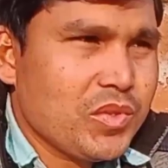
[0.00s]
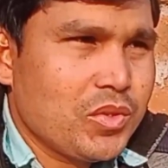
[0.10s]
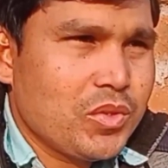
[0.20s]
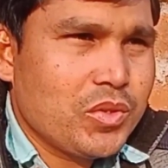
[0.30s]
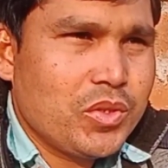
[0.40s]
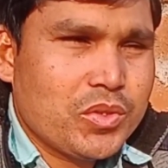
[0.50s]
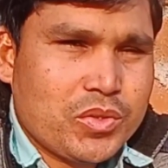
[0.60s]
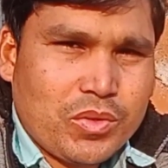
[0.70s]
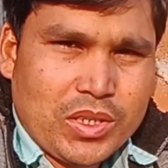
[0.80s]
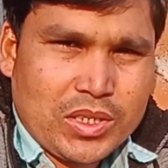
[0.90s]
तो
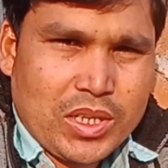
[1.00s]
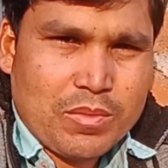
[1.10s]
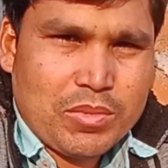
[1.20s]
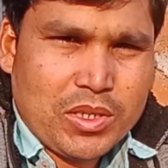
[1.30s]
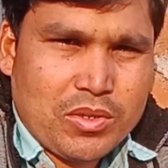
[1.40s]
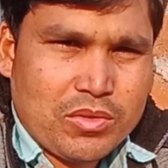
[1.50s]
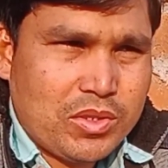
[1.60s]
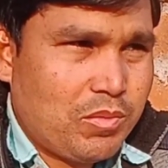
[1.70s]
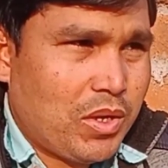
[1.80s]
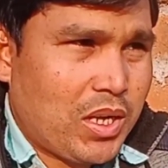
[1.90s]
दोस्तों आज खाना पीना
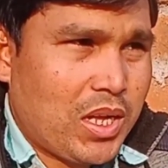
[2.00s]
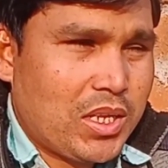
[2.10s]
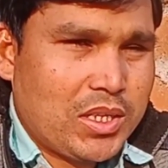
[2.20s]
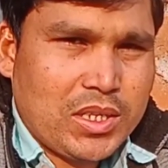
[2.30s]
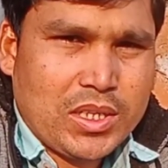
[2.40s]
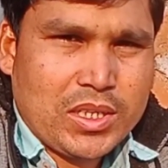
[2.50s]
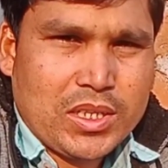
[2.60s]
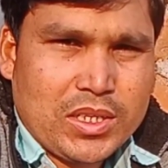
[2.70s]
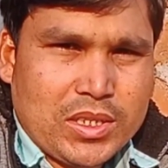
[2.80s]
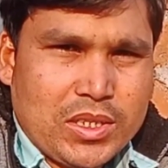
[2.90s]
रोशनी पका रही क्या क्या
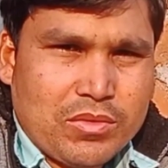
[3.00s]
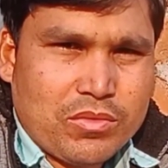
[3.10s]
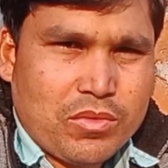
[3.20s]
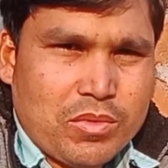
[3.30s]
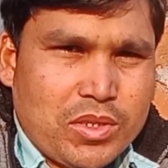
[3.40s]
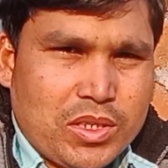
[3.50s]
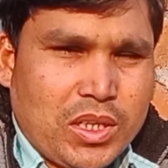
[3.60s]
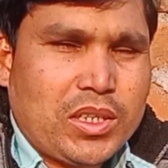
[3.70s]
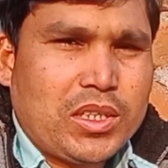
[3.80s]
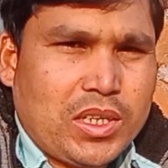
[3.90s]
देखते हैं उसको भी
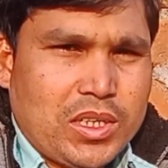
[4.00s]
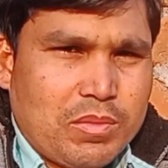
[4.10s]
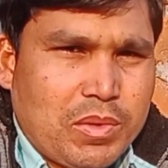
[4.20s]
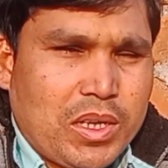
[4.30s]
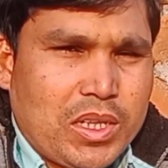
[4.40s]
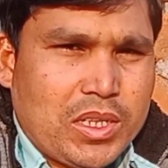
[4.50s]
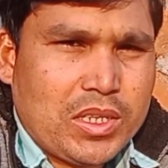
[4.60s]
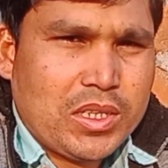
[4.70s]
क्या क्या खाना पका रही